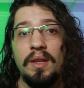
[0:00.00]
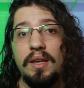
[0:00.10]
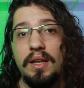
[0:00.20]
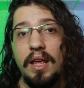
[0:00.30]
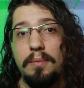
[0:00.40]

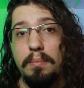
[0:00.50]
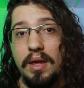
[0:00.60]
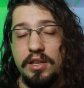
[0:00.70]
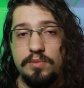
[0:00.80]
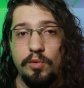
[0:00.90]
e nem
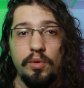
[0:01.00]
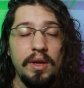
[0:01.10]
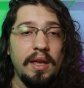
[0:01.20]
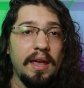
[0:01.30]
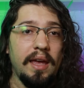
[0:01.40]
mesmo
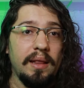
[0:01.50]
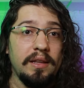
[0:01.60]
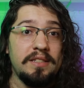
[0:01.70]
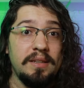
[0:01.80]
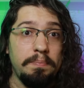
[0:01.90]

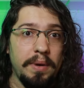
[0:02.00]
ela se